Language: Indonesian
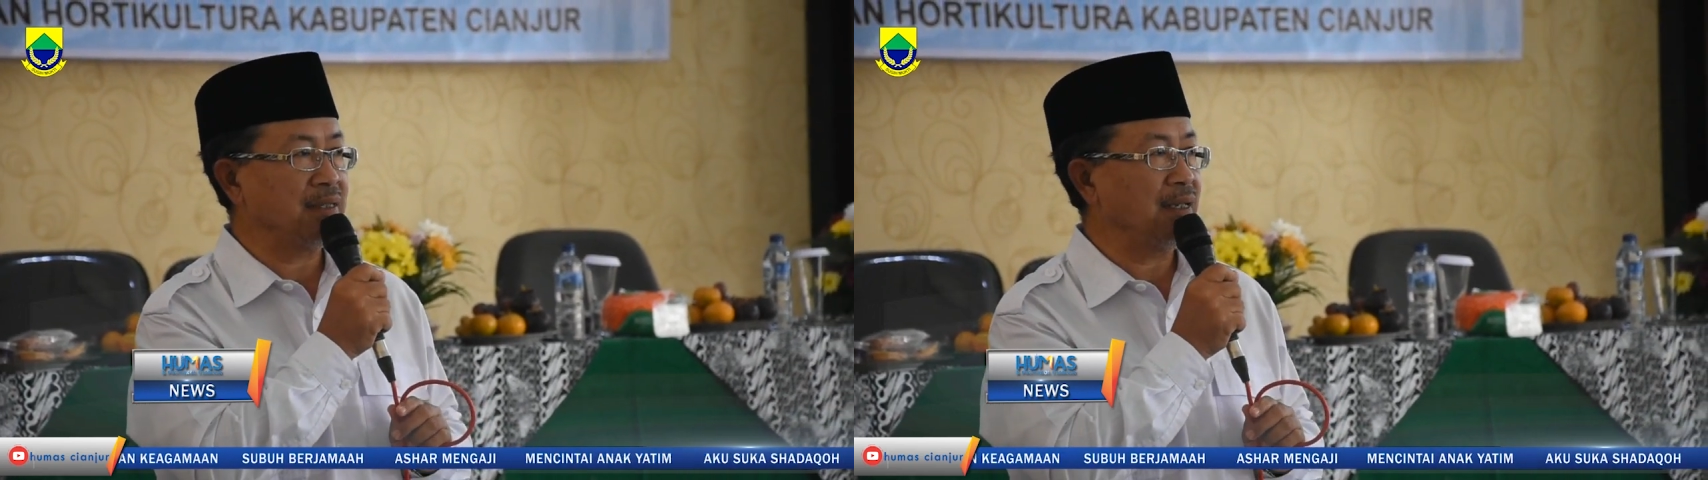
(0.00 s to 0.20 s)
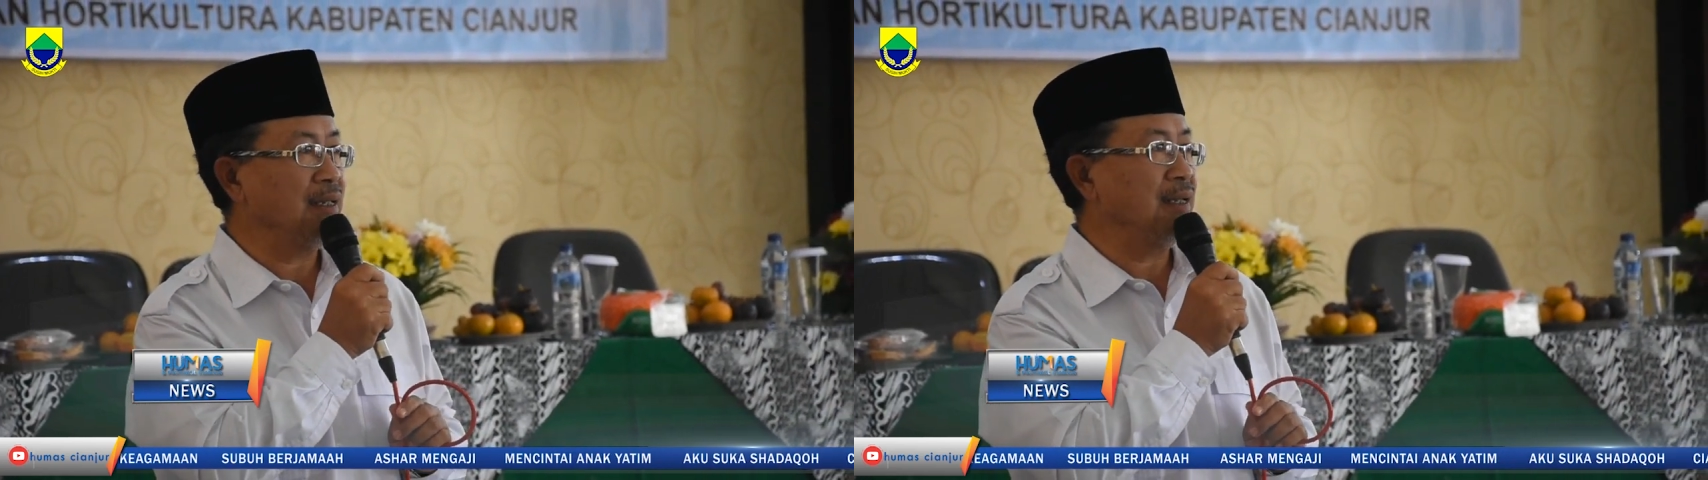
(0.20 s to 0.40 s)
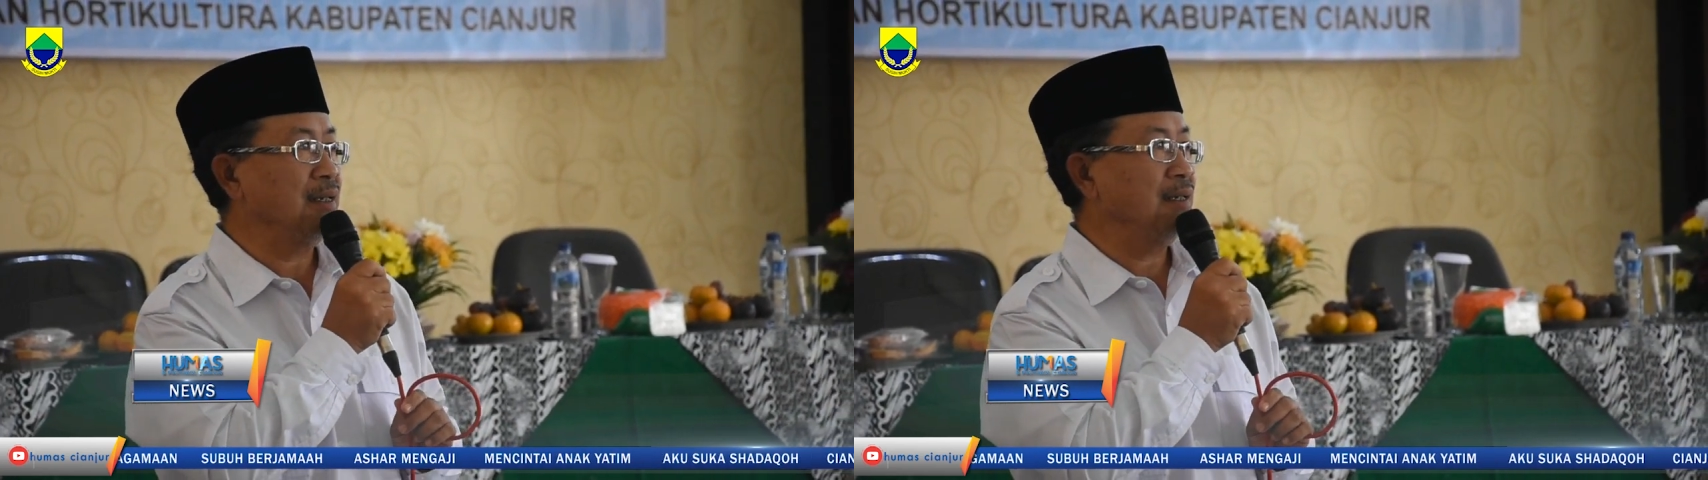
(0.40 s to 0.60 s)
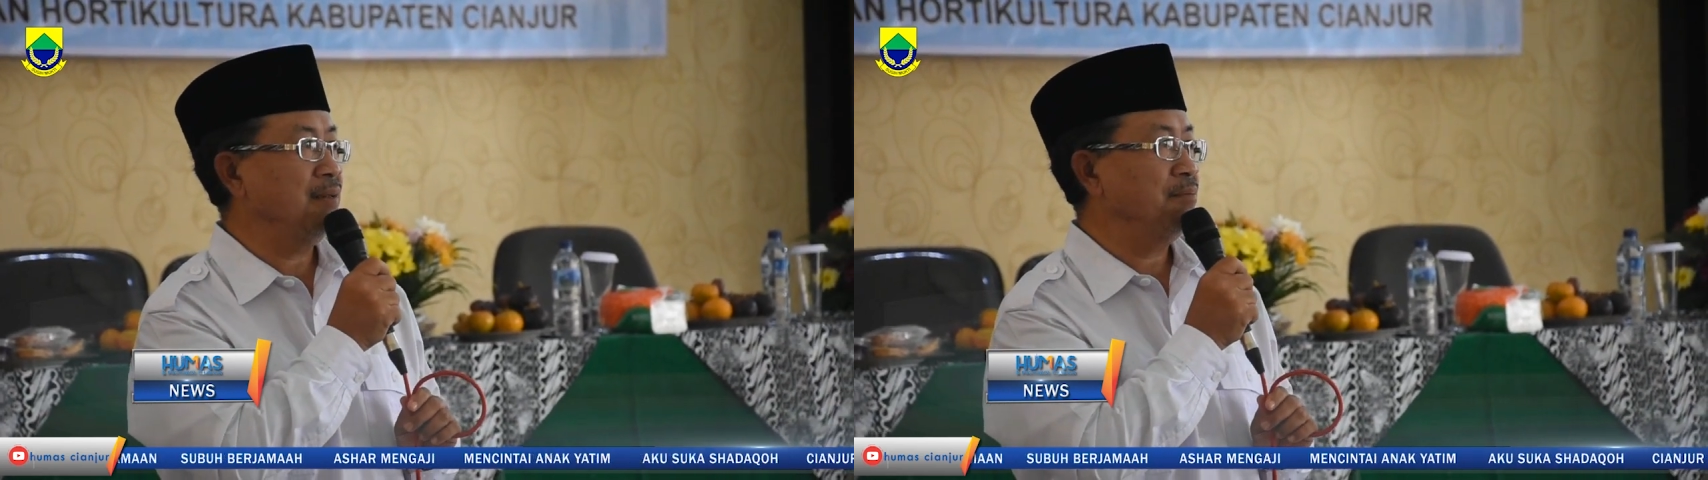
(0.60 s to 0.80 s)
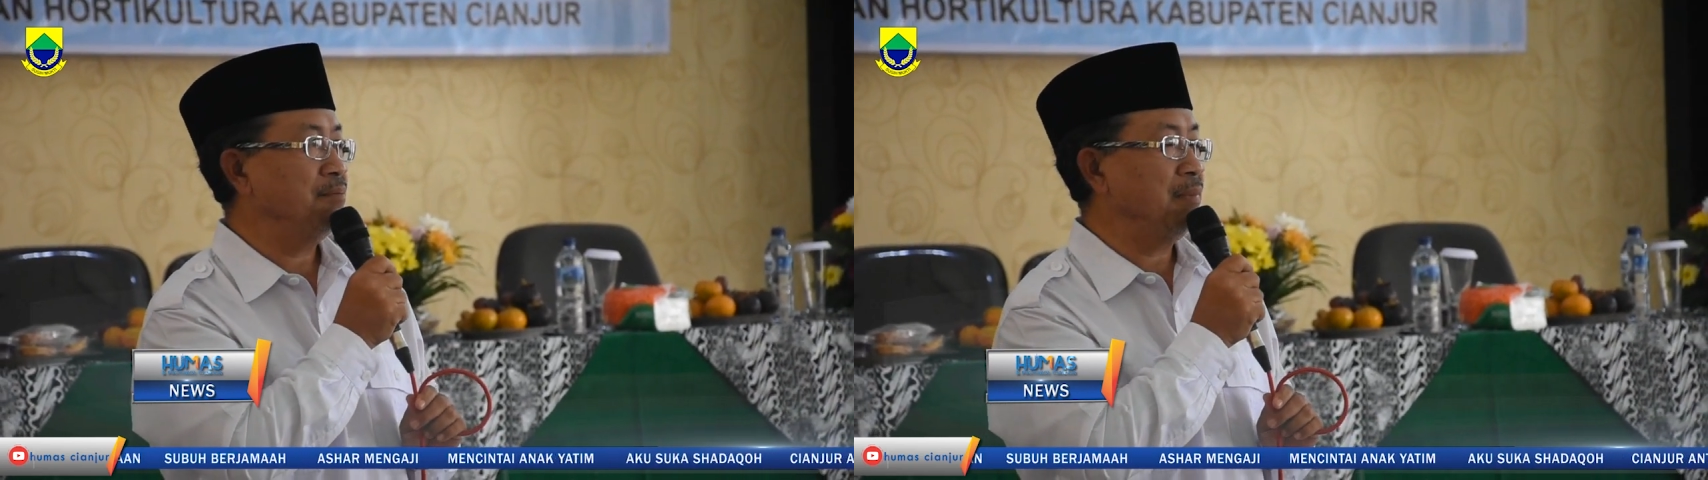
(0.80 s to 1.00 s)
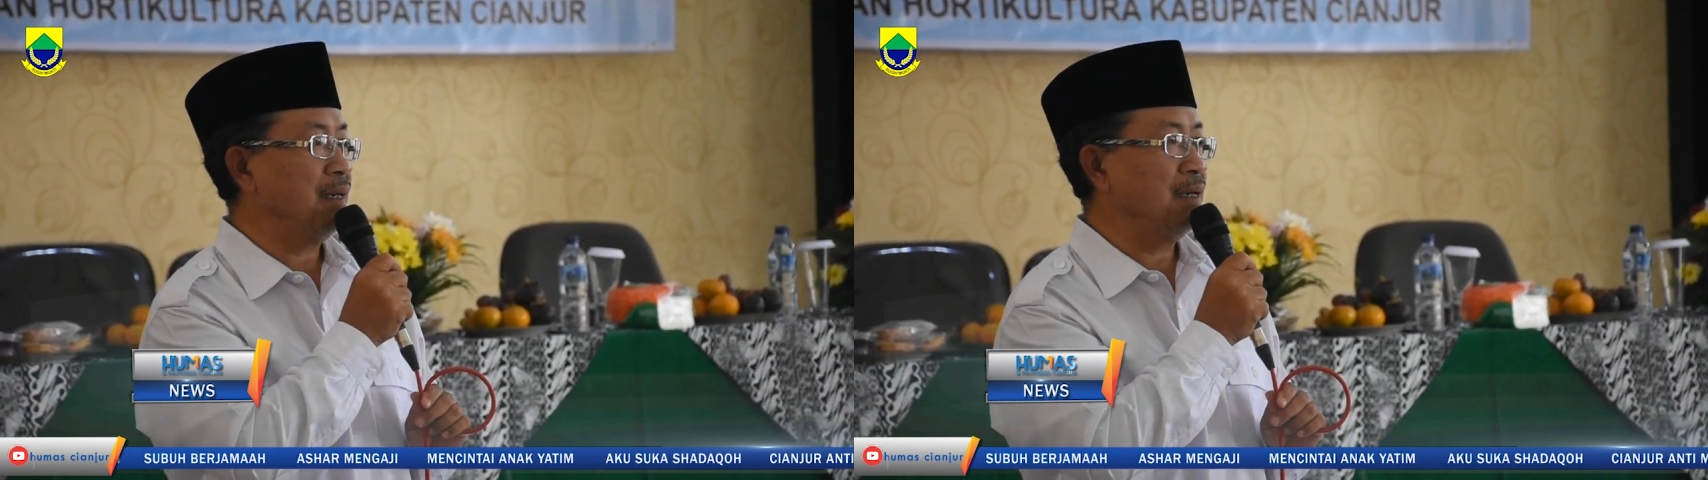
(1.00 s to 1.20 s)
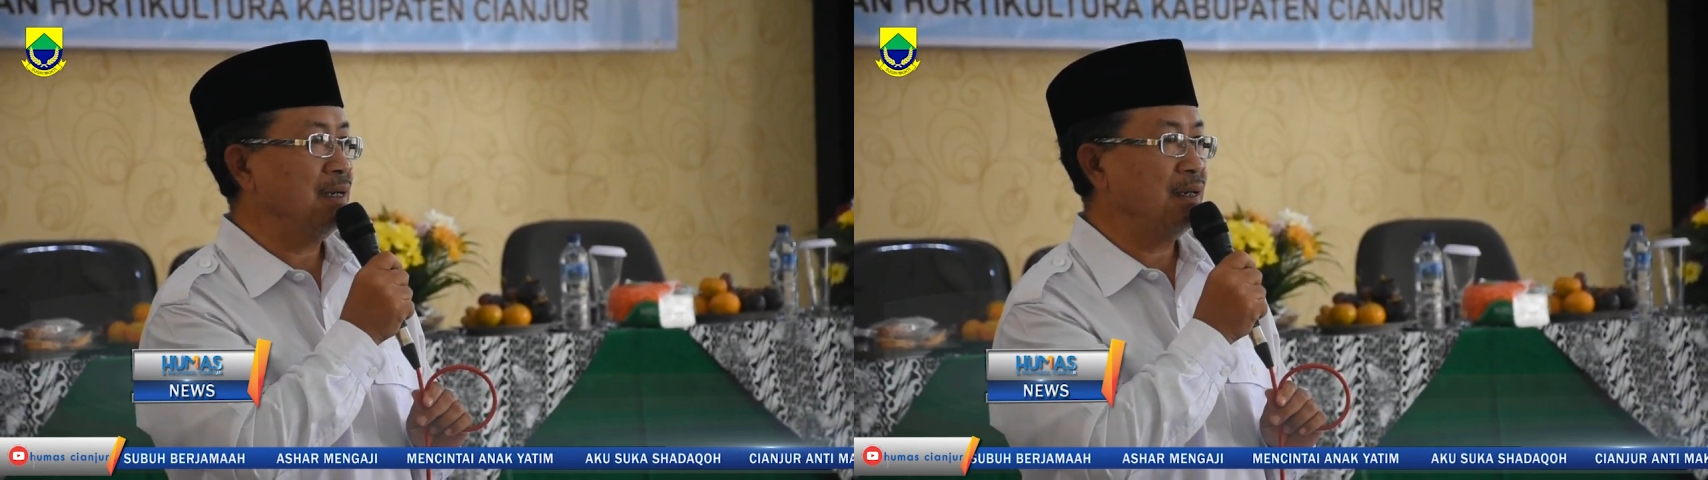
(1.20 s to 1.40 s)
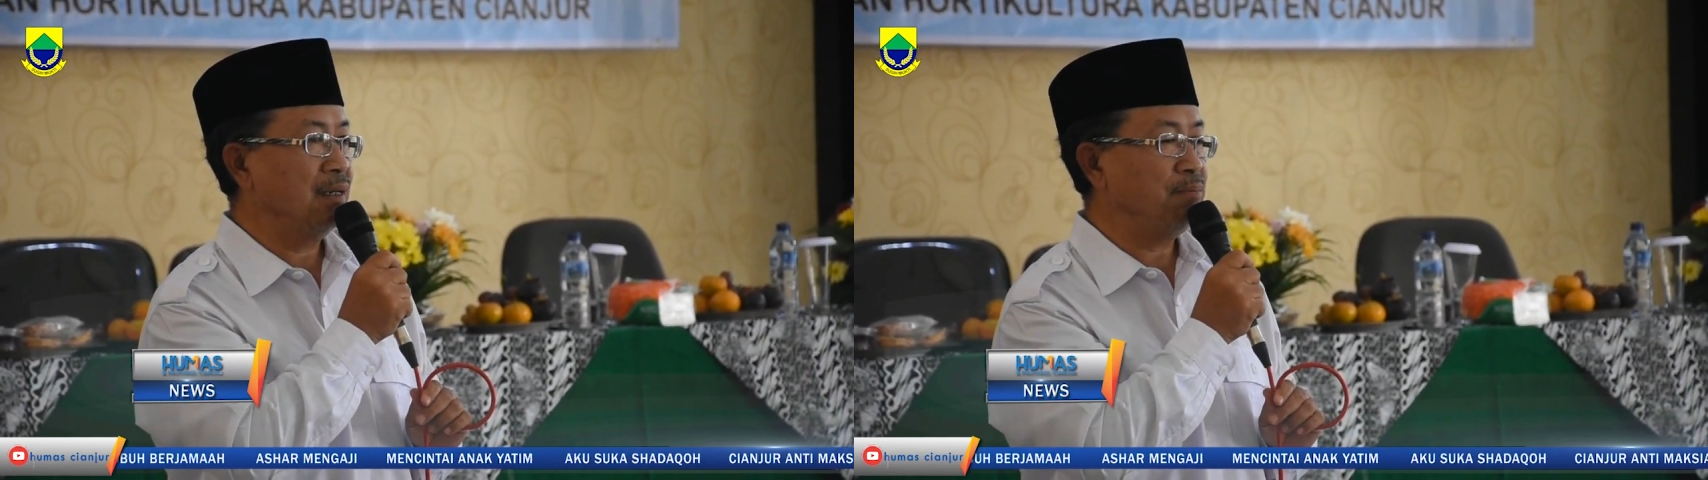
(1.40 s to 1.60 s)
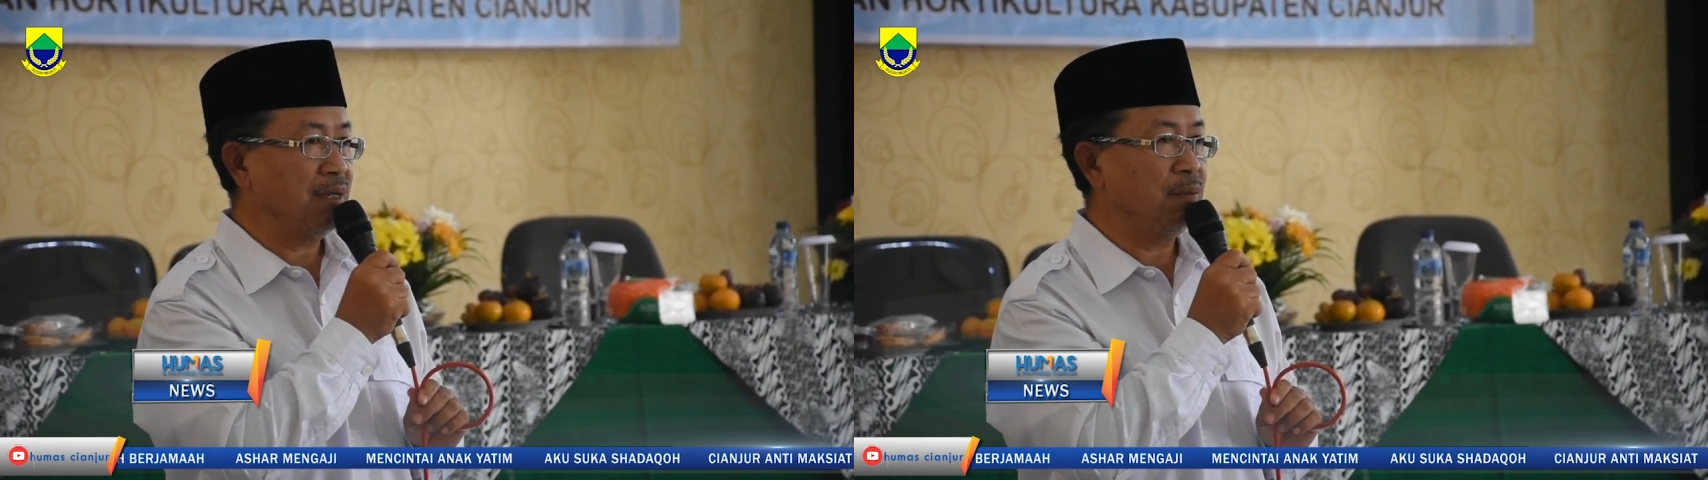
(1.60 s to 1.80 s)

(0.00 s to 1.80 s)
di wilayah Kabupaten Cianjur